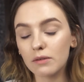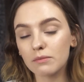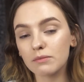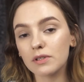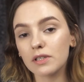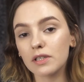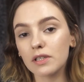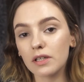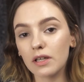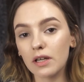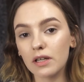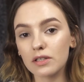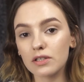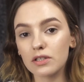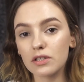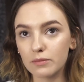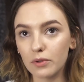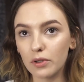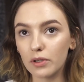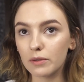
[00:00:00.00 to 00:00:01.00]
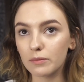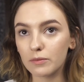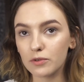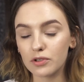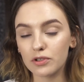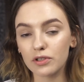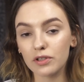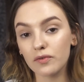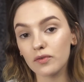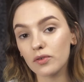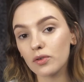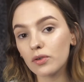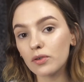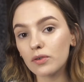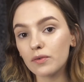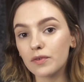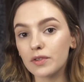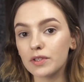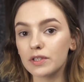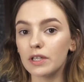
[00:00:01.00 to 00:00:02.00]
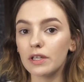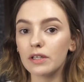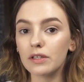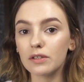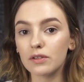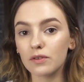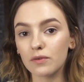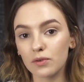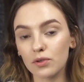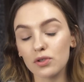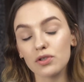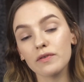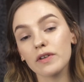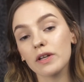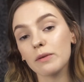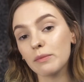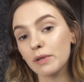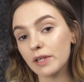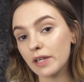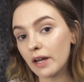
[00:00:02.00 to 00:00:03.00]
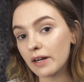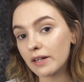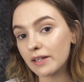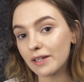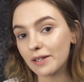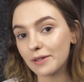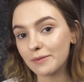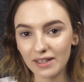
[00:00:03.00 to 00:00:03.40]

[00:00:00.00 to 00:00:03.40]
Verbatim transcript: макияж, более, может, дневной, весенний, но в то же время яркий.